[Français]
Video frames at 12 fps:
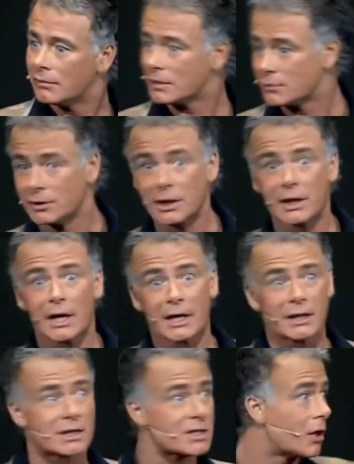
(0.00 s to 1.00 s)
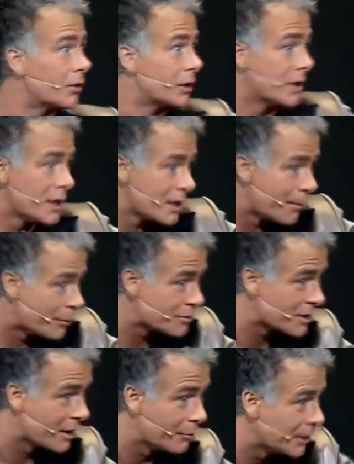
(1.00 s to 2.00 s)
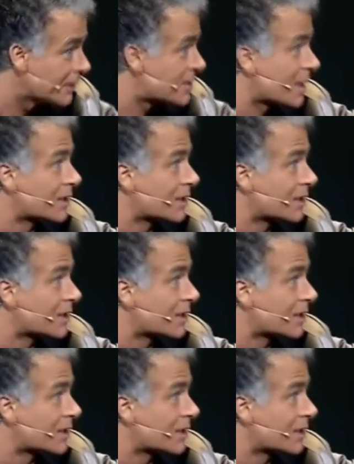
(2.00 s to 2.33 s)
Enfin, je veux dire, il n'y a rien d'extraordinaire à poser un Boeing